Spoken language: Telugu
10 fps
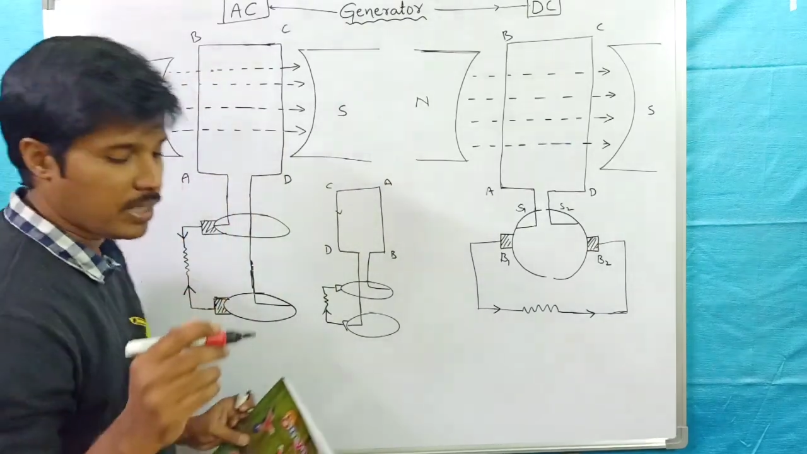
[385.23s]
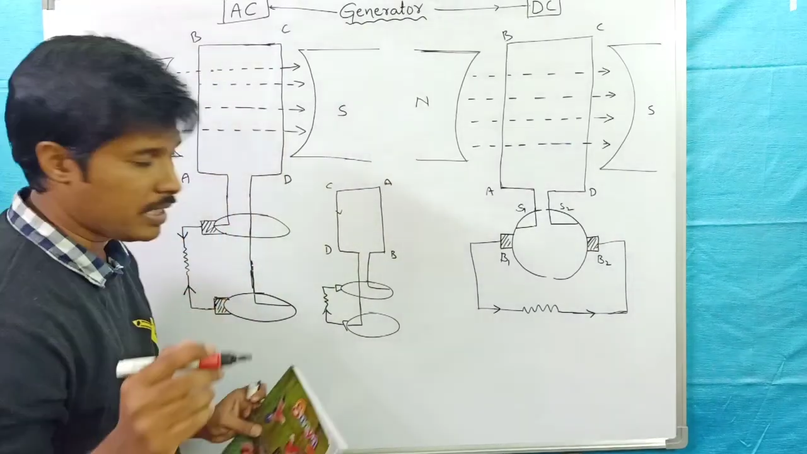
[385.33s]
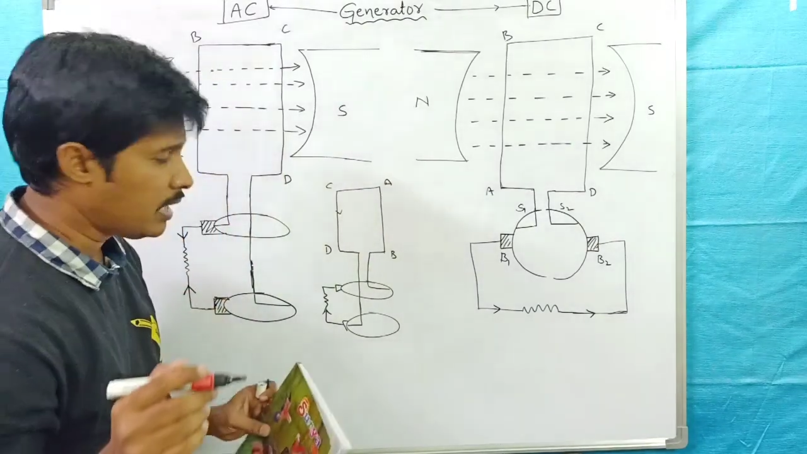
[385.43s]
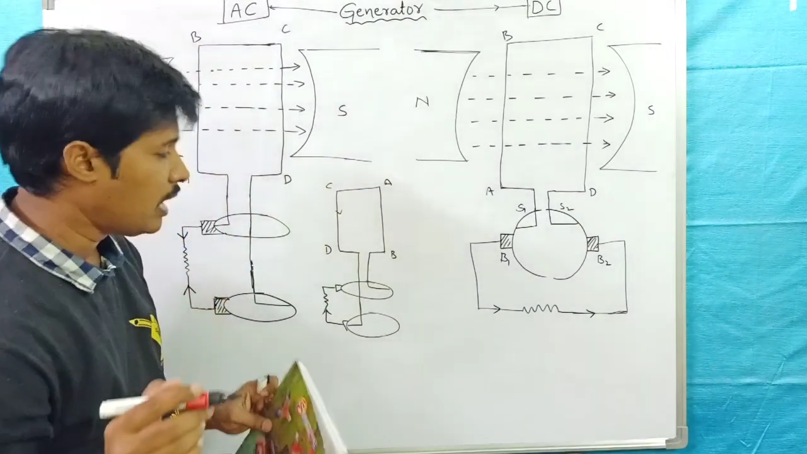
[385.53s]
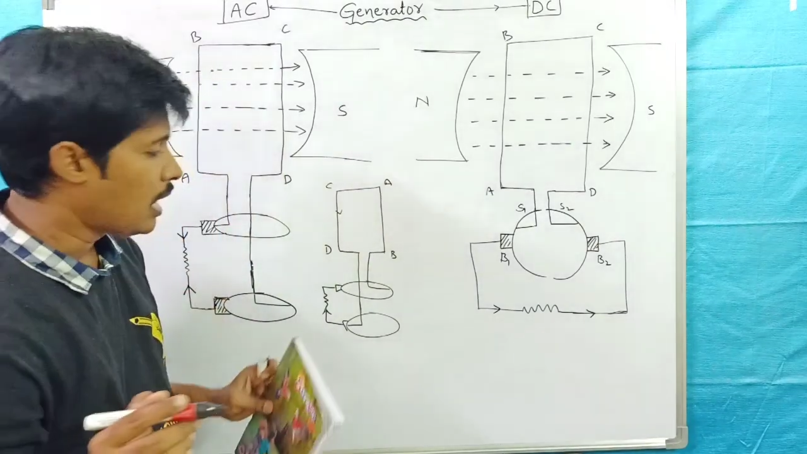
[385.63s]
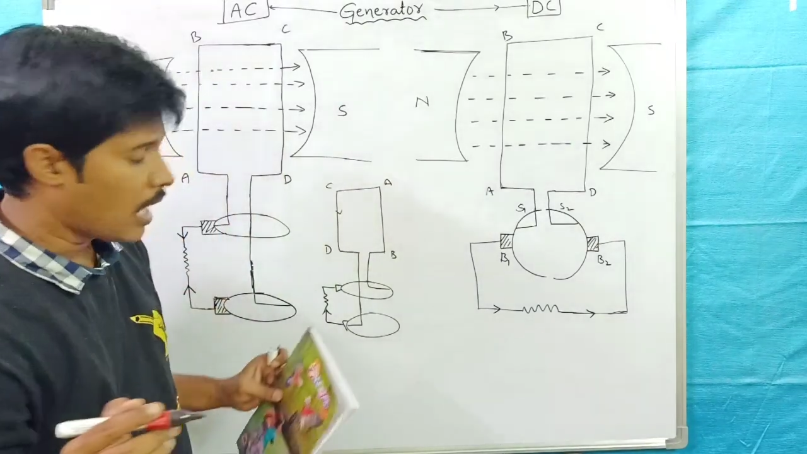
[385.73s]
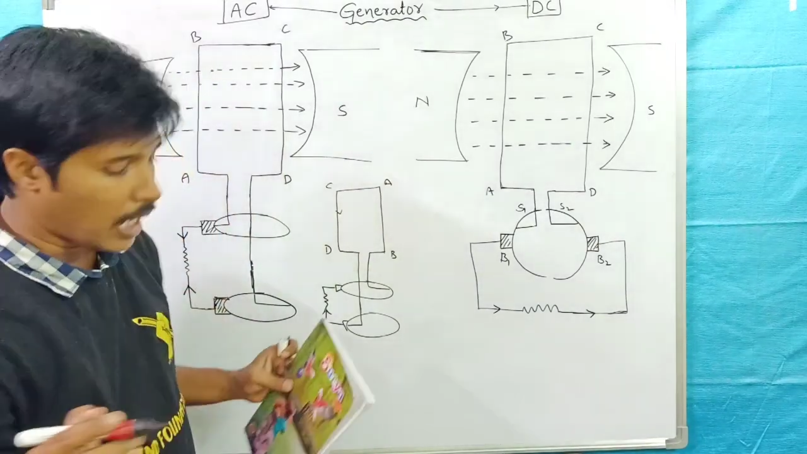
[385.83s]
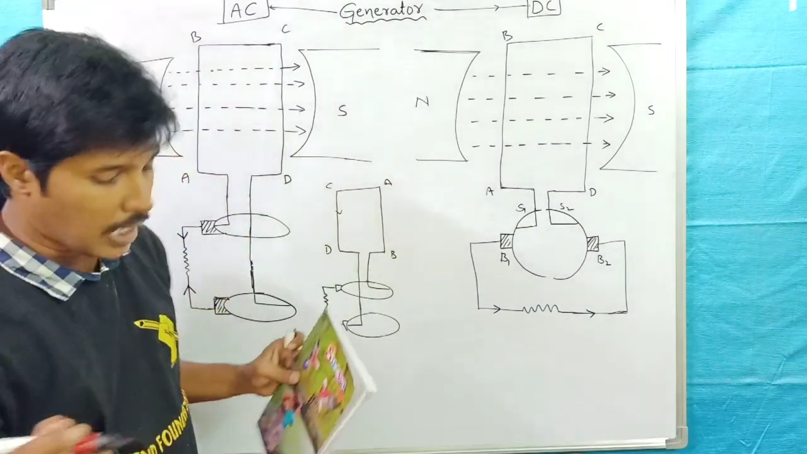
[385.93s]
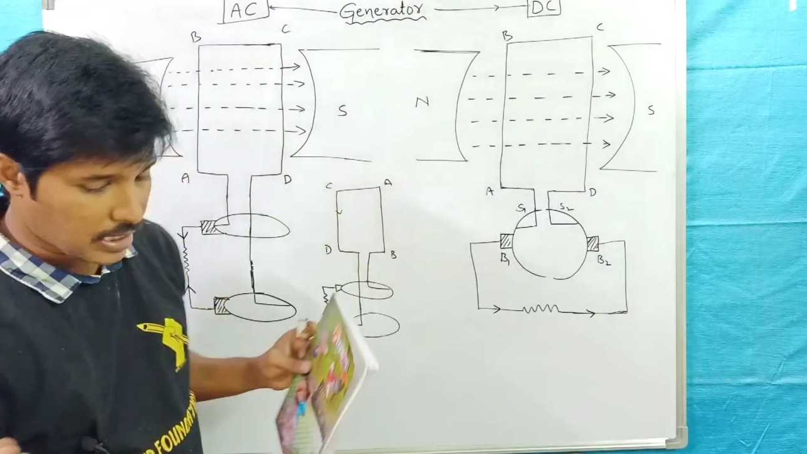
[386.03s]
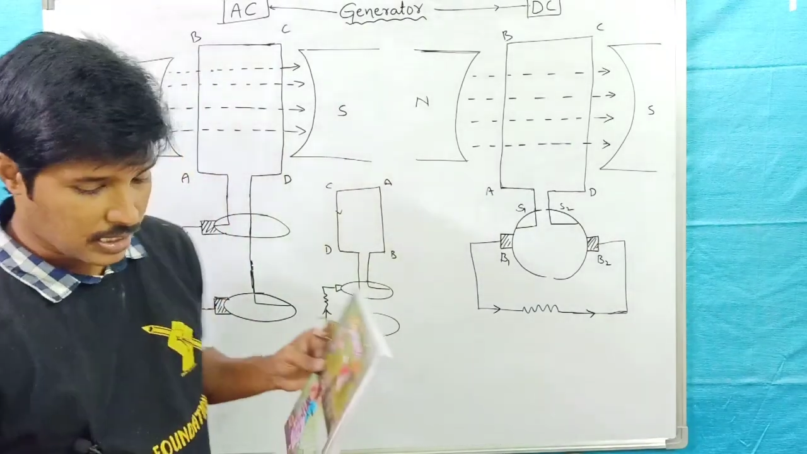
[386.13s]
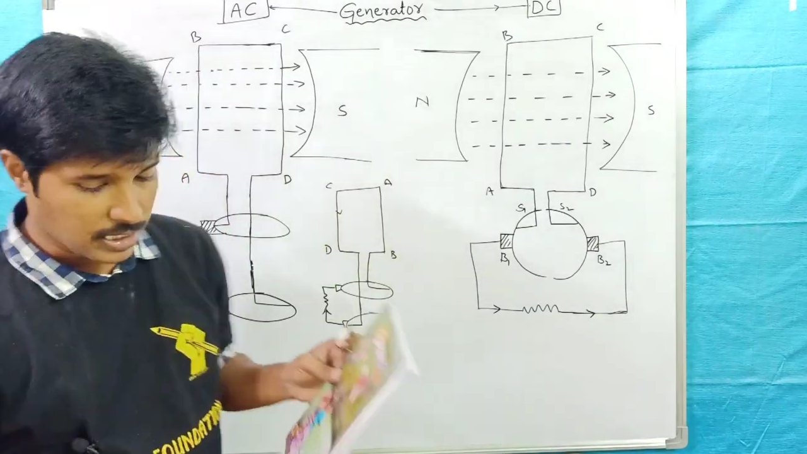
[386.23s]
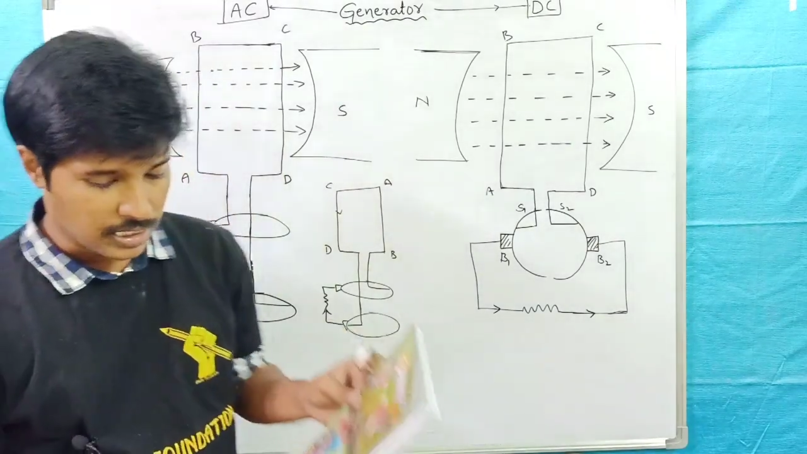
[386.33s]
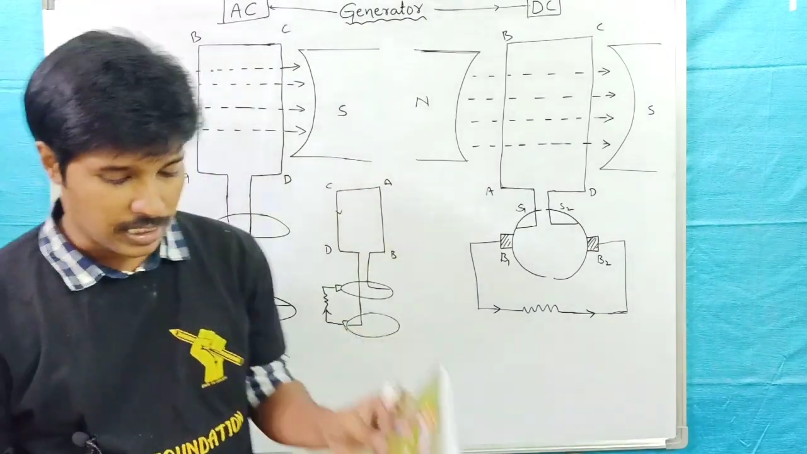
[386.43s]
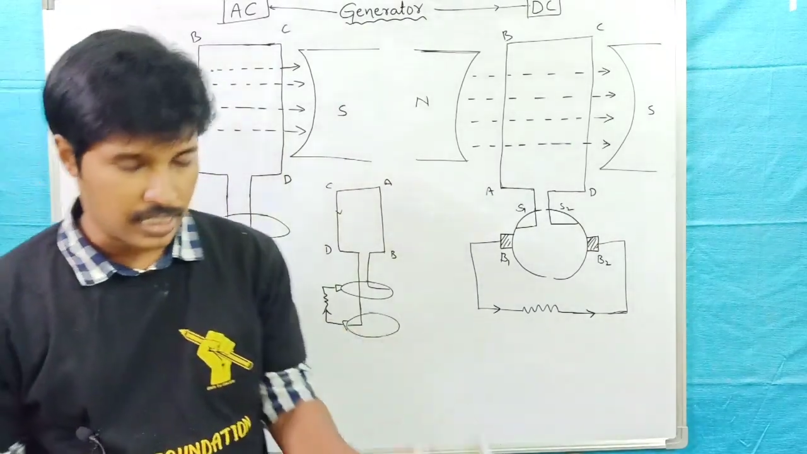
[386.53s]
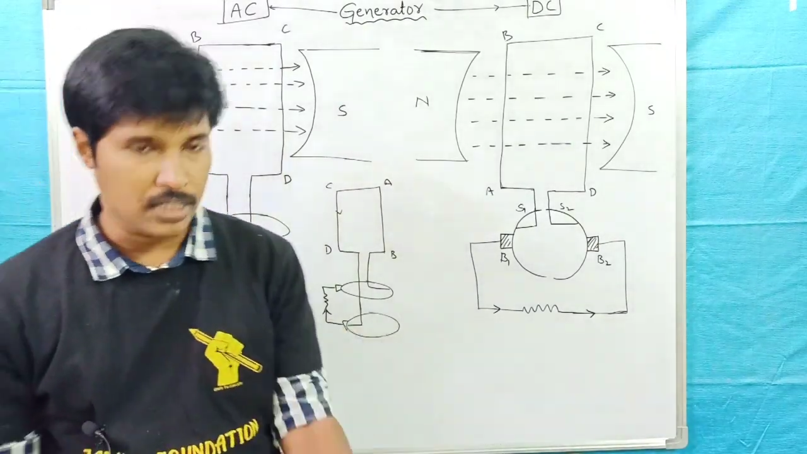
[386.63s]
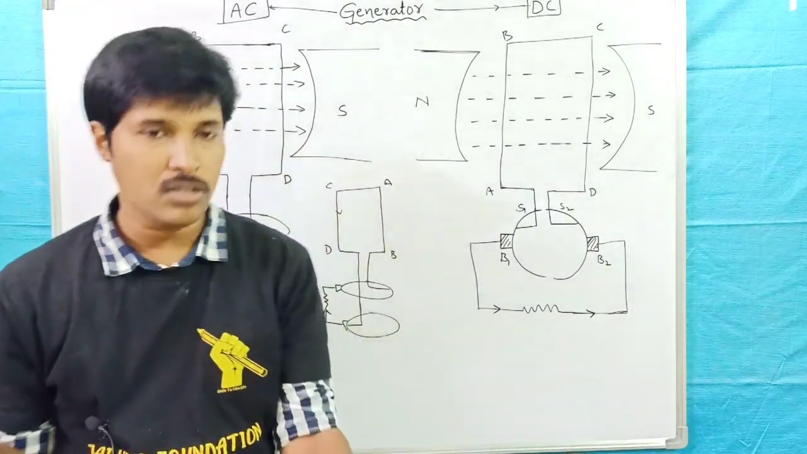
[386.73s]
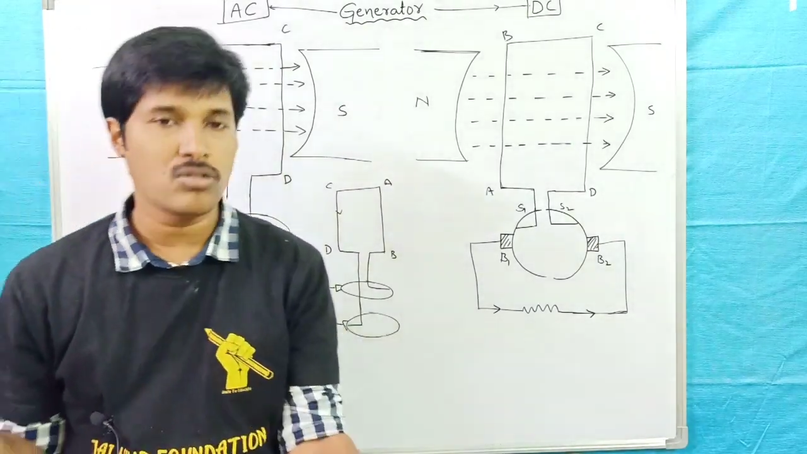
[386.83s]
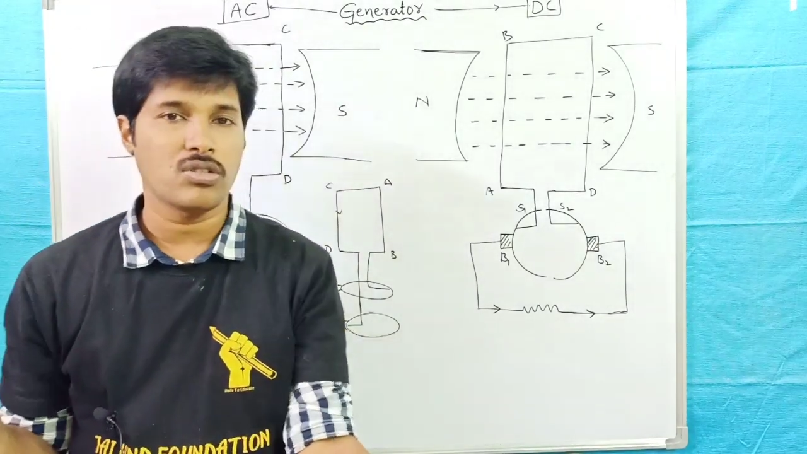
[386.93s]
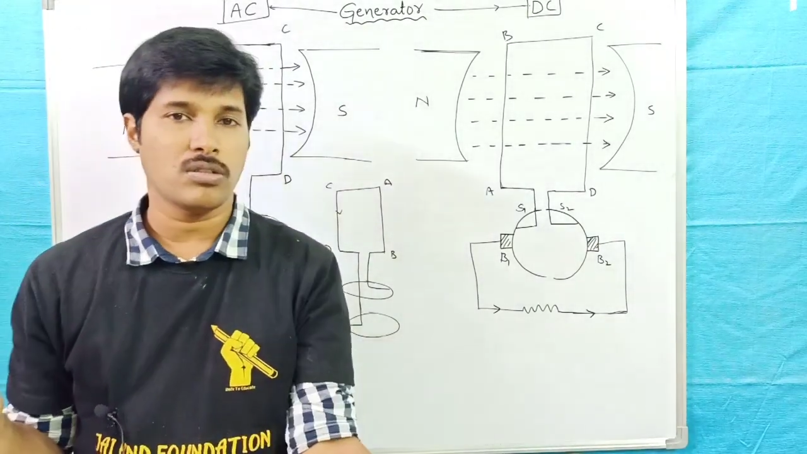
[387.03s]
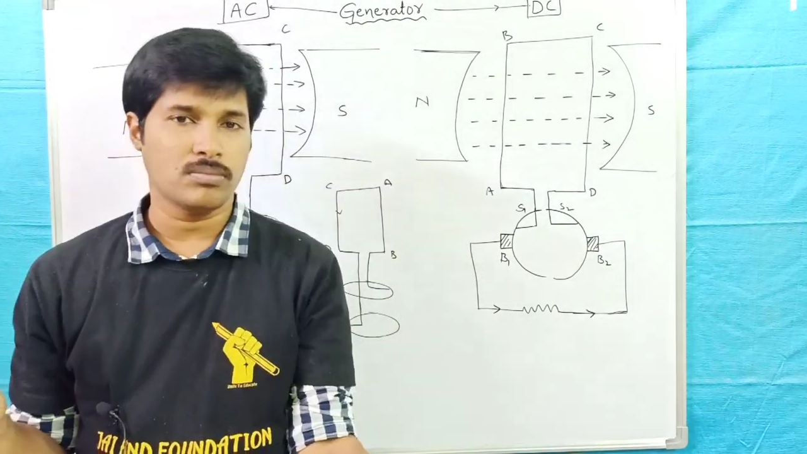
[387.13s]
అనేది ఆల్టర్నేటింగ్ కరెంట్లో
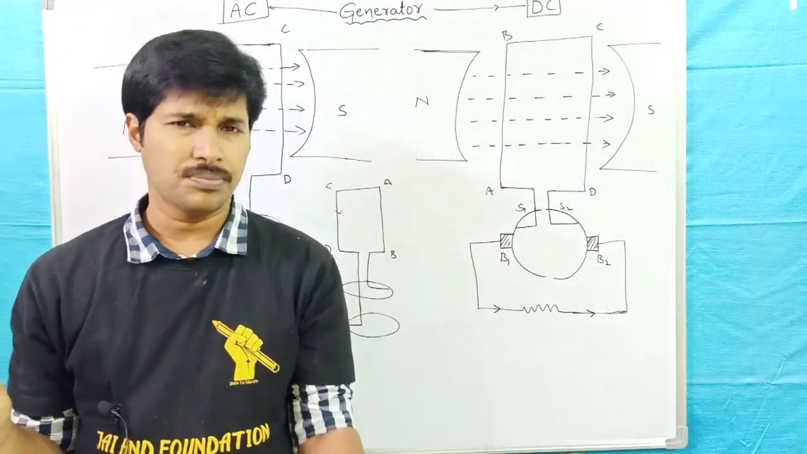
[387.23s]
చూసాం